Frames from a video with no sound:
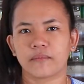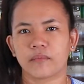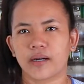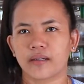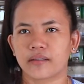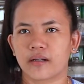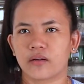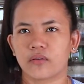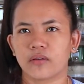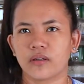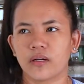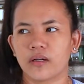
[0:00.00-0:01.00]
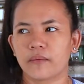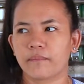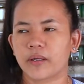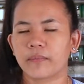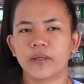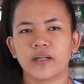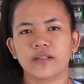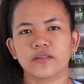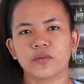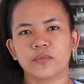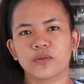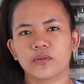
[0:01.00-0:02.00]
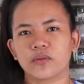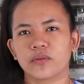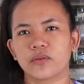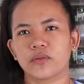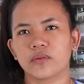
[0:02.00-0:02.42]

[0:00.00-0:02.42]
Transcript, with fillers: ng mga tao. Pag pinasok mo tong